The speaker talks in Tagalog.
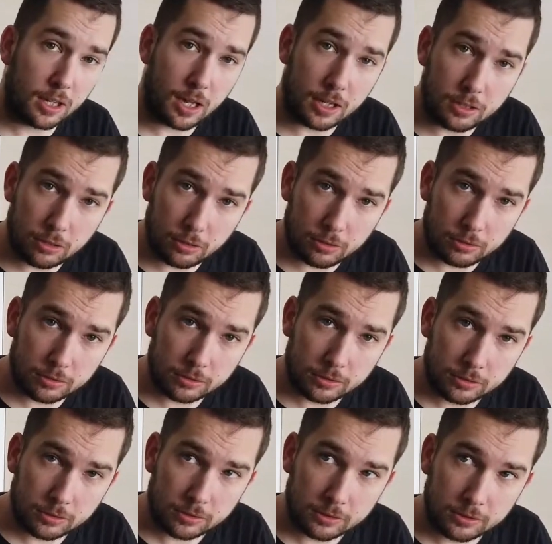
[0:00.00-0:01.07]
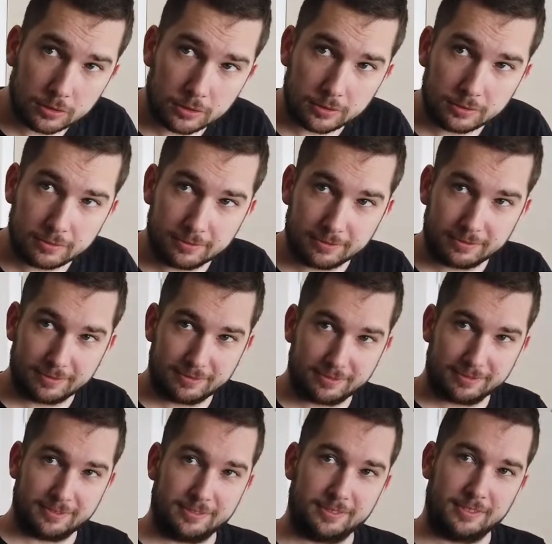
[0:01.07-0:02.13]
Adlo? Isa.
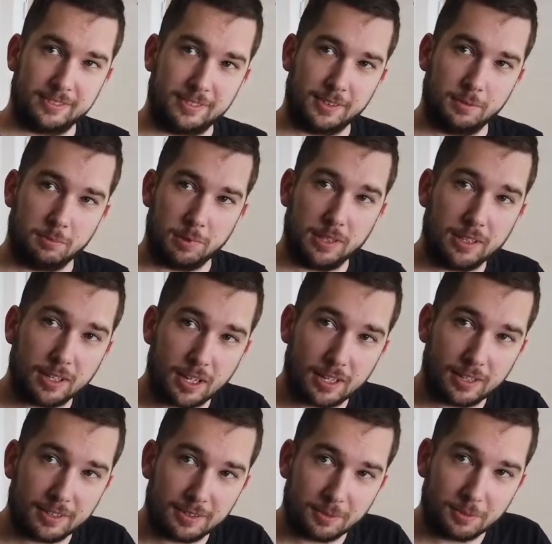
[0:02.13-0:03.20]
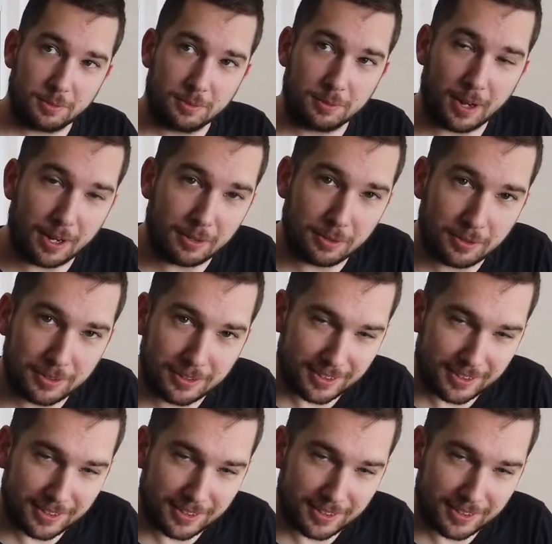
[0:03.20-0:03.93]
Isa. Pita? Walo?